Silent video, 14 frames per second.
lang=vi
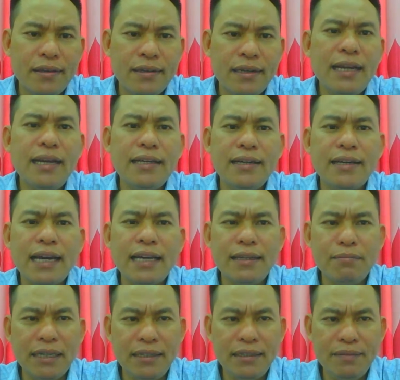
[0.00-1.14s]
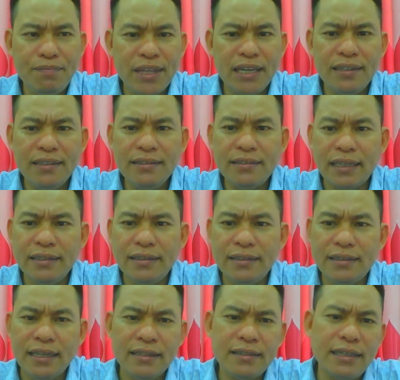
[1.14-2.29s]
đấy là những cái chứng minh những từ
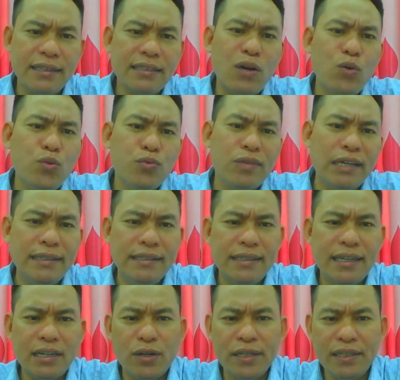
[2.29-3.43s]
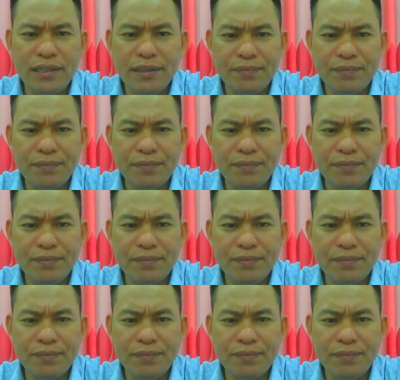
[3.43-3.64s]
những cái câu từ nó nói